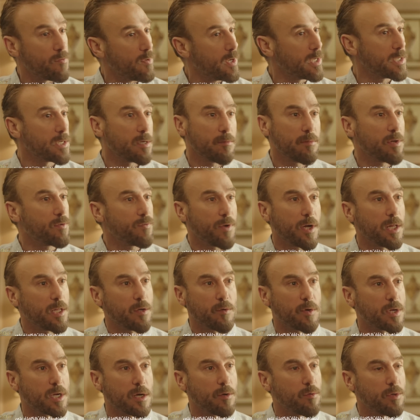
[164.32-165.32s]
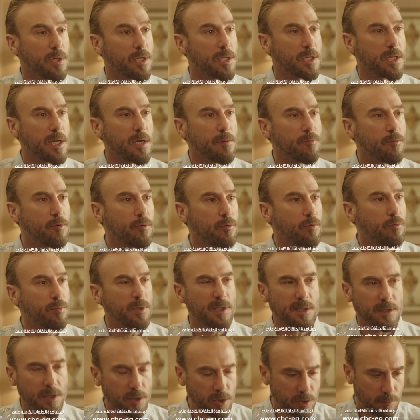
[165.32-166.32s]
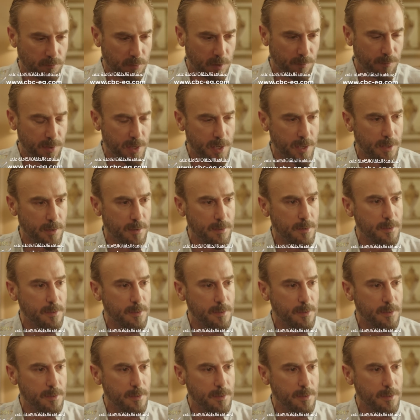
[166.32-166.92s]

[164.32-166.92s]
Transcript: اذا بيدفع اللي وراه واللي قدامه وبينسجن بالباقي